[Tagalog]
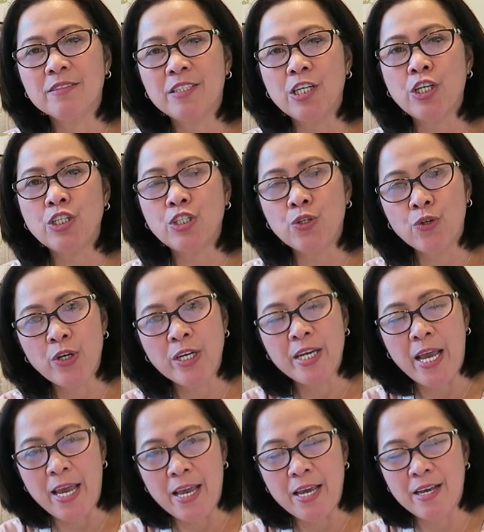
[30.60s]
signature
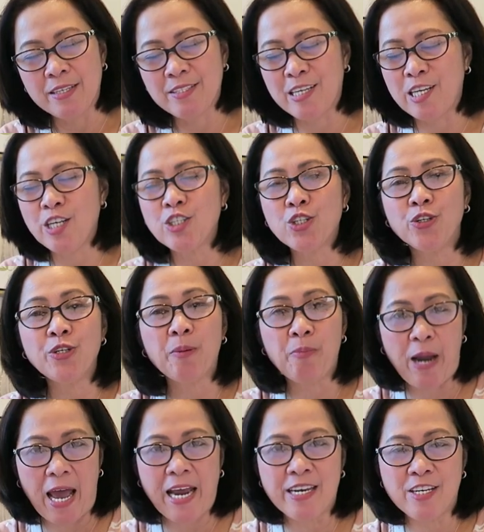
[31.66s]
na, uh, signature na
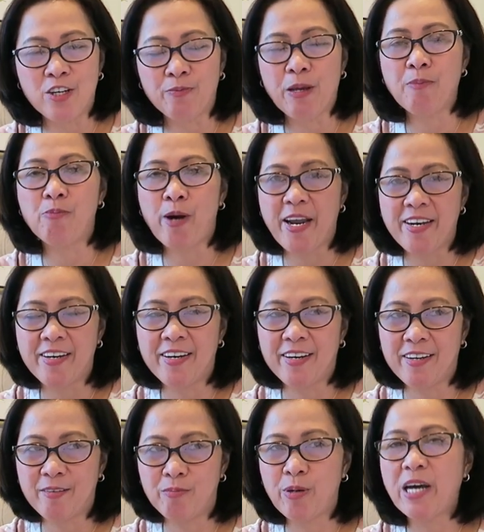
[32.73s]
brand. Yung may brand,
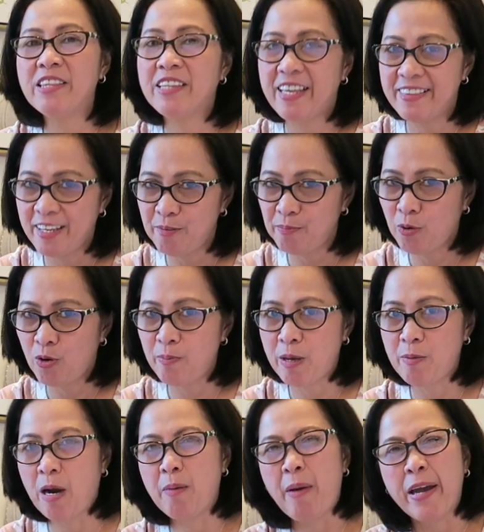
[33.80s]
branded din po.
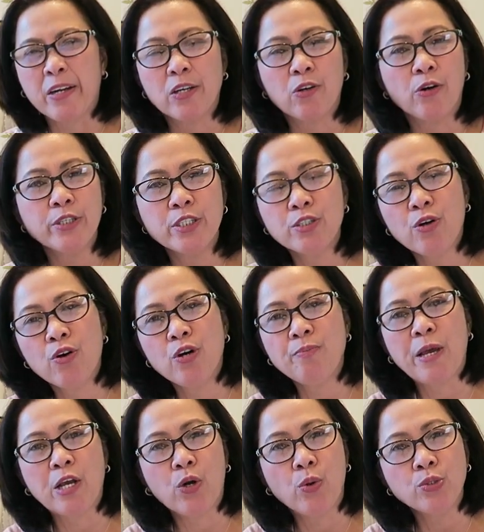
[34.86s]
May mga Michael
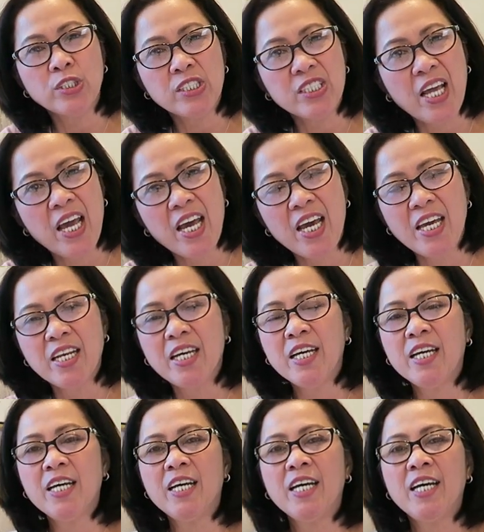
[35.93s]
Korston, may Coach din.
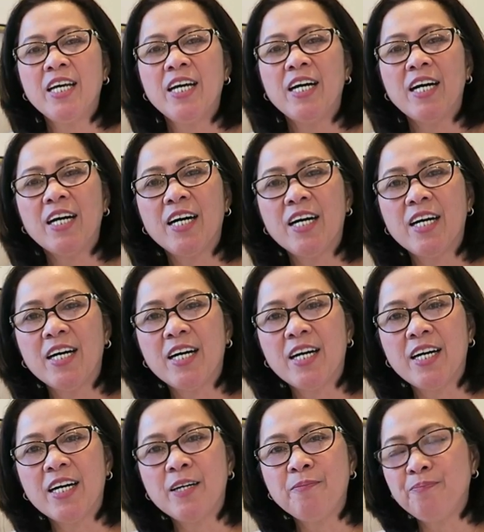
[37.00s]

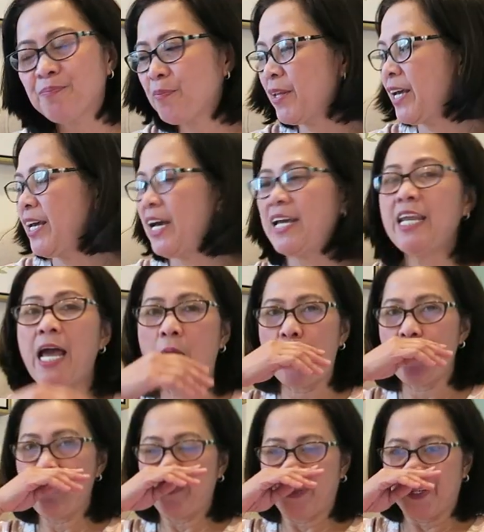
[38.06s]
Uh,
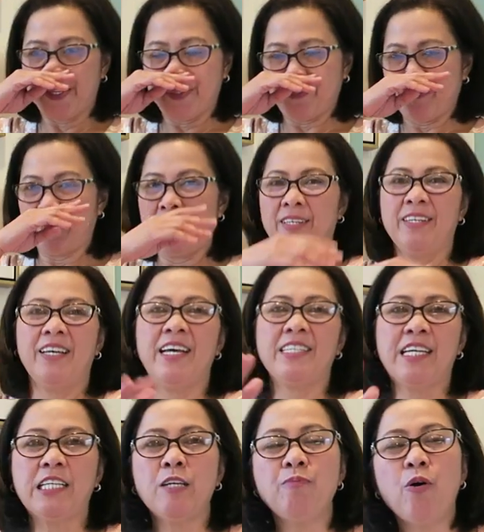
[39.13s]
anyhow,
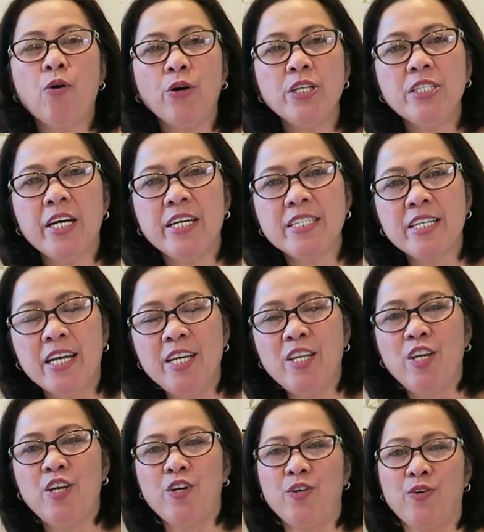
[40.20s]
excited po ako i-share sa
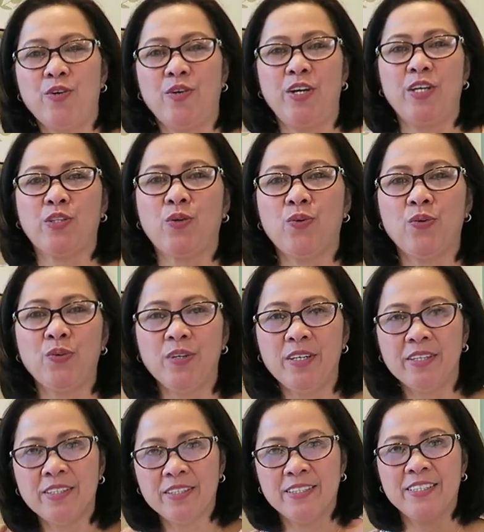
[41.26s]
inyo itong
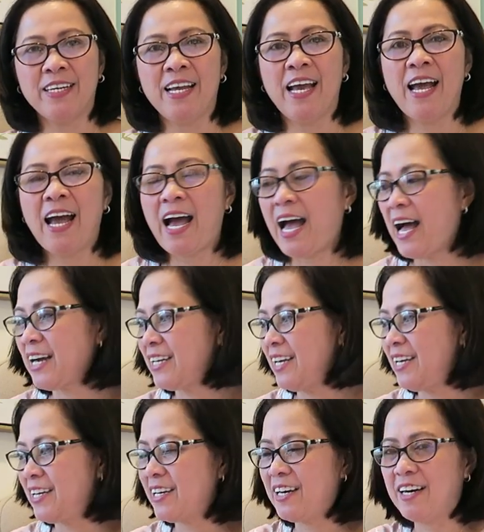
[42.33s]

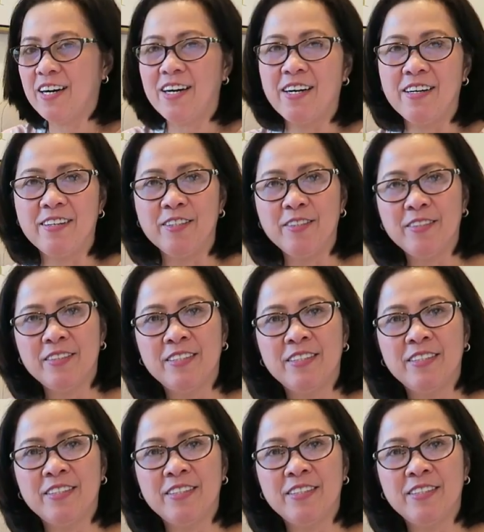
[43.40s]
aking uh,